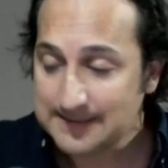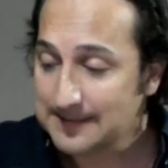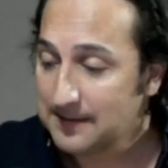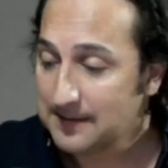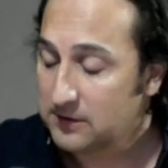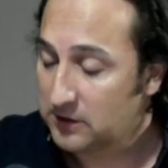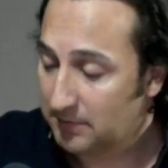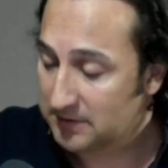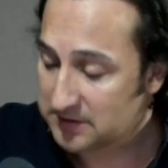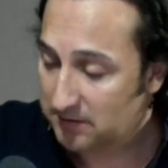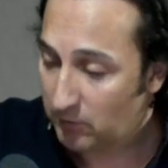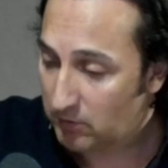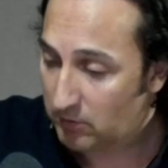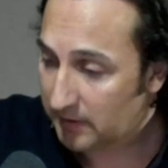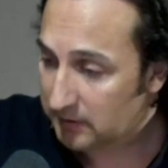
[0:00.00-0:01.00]
llevas a
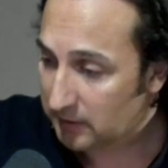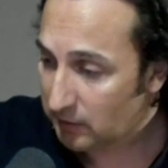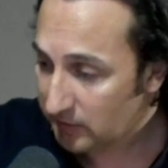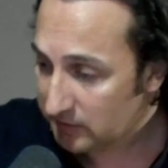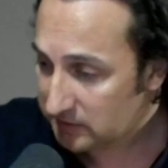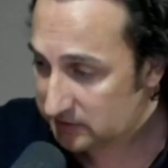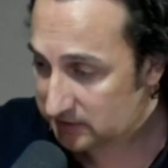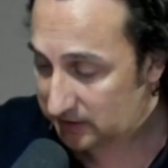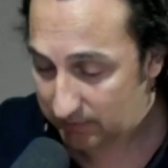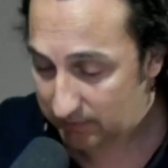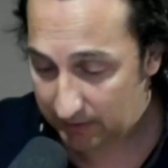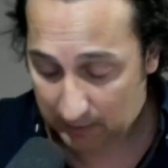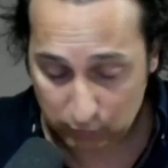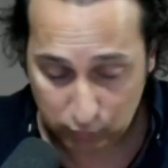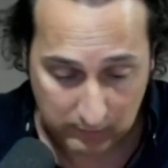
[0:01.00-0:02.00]
Manuel Martín Loeches a hablar,
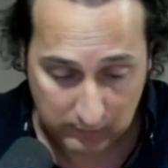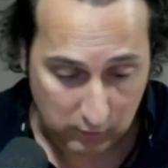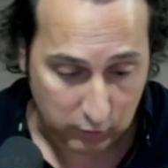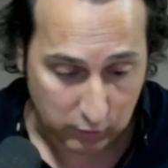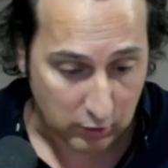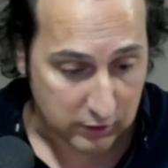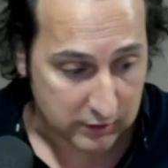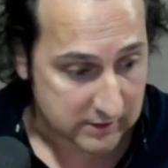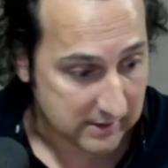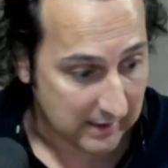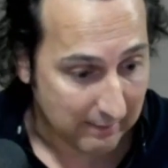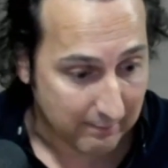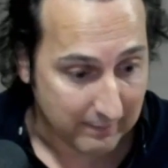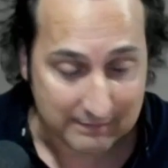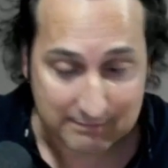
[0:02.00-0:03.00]
que tú bien lo conoces, de la
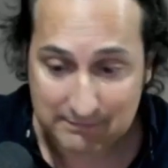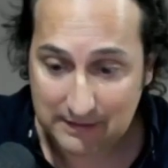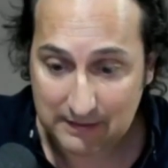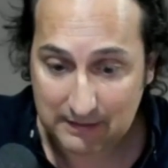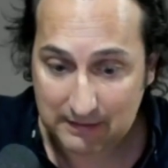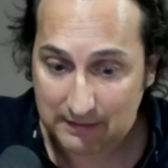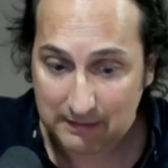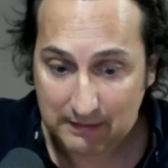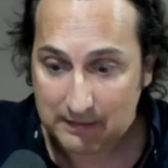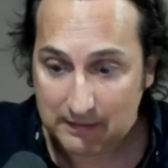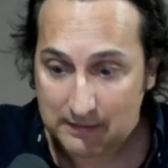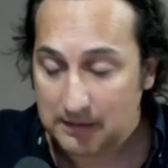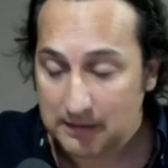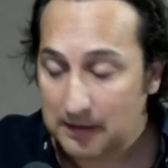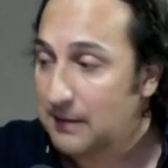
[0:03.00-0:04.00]
mente
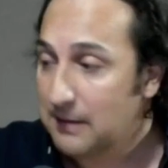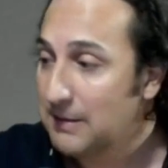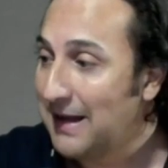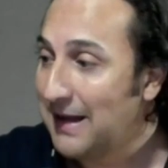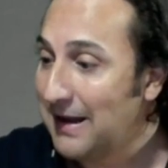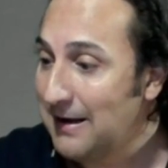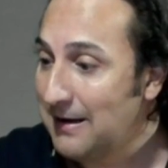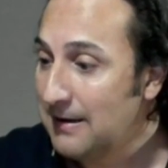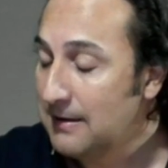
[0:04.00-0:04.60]
del criminal,